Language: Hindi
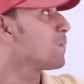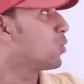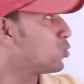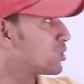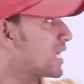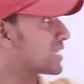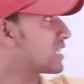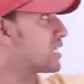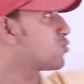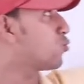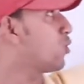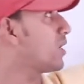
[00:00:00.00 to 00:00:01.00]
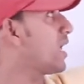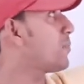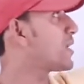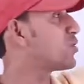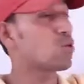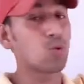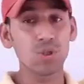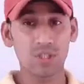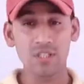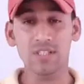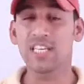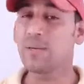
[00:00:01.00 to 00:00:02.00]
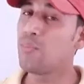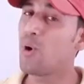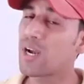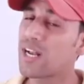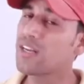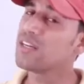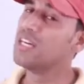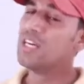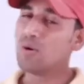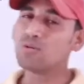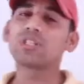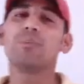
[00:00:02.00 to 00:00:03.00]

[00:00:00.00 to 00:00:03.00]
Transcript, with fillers: उसका एक्सरसाइज वन एफ के जो क्वेश्चन है इंपॉर्टेंट उसका